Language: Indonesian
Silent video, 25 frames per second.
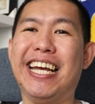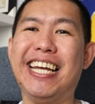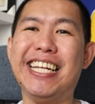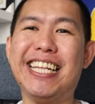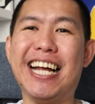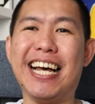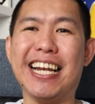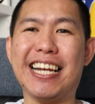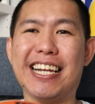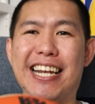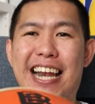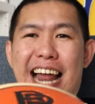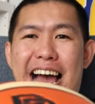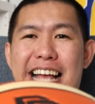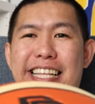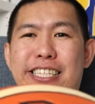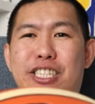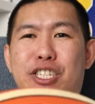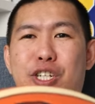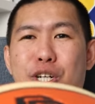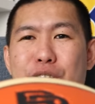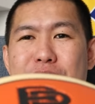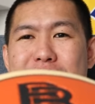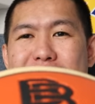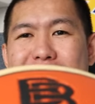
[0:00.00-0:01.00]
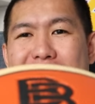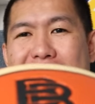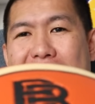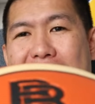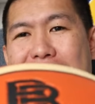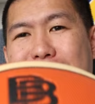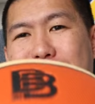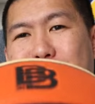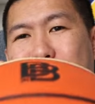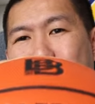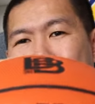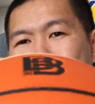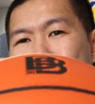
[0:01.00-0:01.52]
kita lanjut
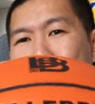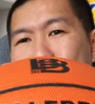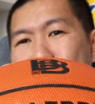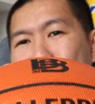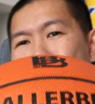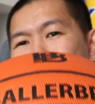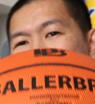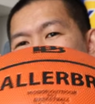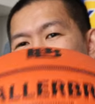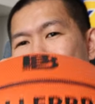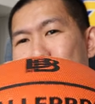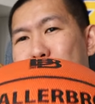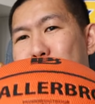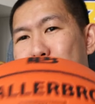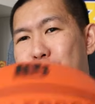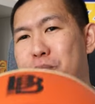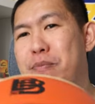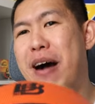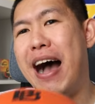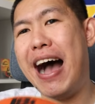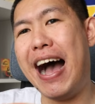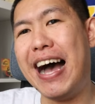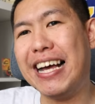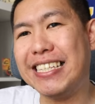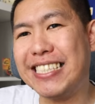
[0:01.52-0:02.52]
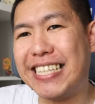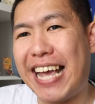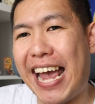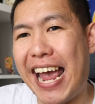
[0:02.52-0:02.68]
langsung untuk bahas